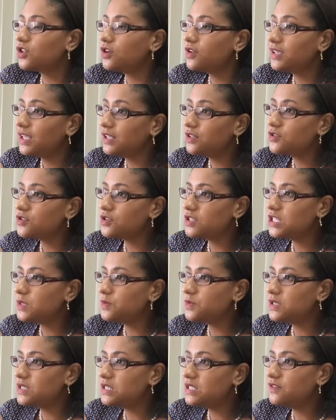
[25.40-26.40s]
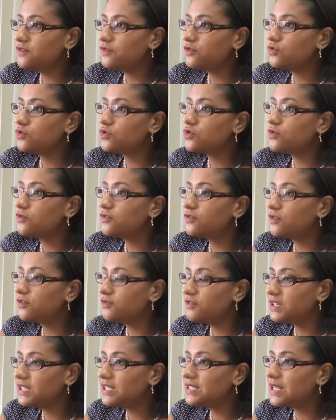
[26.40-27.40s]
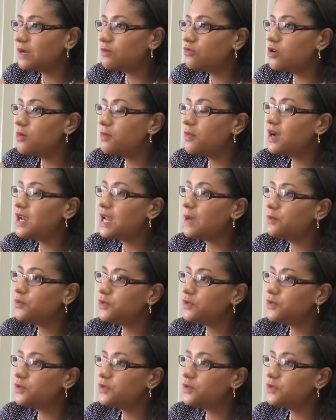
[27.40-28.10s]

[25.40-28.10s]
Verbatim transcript: Dans le cadre de ce dispositif, nous offrons véritablement la